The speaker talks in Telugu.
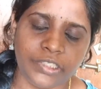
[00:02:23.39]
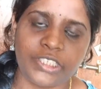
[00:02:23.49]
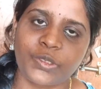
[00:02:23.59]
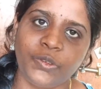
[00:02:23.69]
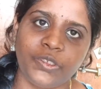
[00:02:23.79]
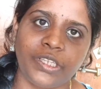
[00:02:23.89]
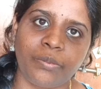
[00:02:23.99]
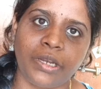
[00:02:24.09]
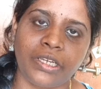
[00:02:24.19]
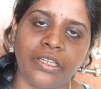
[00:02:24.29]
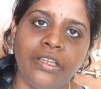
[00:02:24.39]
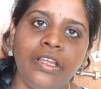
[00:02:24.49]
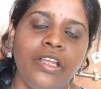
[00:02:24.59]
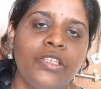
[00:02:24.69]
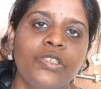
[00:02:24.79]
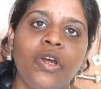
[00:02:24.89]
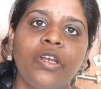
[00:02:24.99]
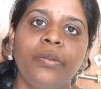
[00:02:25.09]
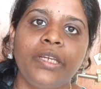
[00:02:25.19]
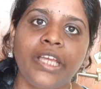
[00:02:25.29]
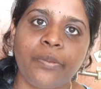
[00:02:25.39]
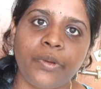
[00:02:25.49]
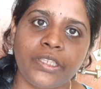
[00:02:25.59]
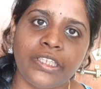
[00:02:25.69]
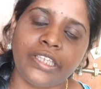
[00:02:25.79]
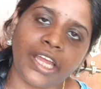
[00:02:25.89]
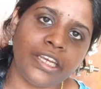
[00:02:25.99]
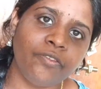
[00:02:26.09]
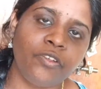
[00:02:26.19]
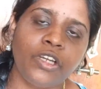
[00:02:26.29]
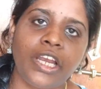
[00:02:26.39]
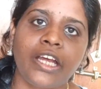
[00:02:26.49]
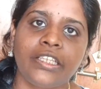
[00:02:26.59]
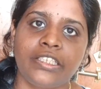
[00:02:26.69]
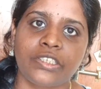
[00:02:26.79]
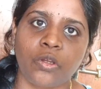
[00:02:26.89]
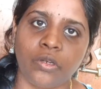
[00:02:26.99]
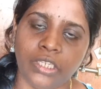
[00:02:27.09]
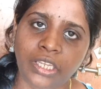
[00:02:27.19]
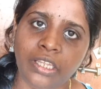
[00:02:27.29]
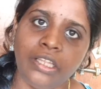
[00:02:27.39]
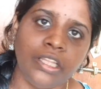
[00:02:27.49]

తీసుకుంటుంది అనమాట సో ఆటోమేటిక్ ఎప్పుడైతే దాన్నే ఫుడ్ లాగా తీసుకొని